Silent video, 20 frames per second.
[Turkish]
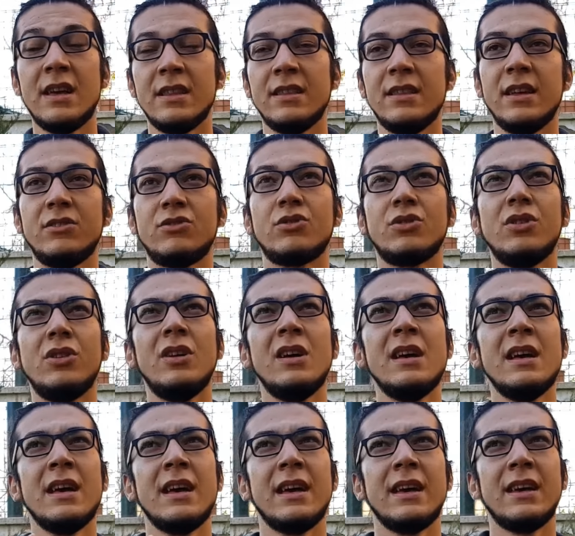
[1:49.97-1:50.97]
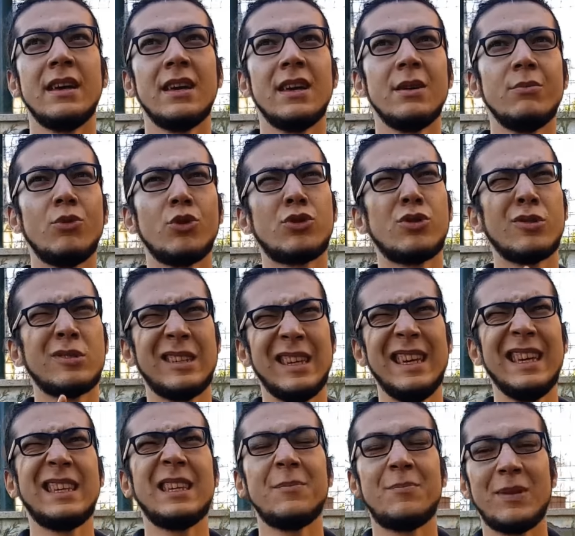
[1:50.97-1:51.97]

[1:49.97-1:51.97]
Nedir o? E, Moto Z2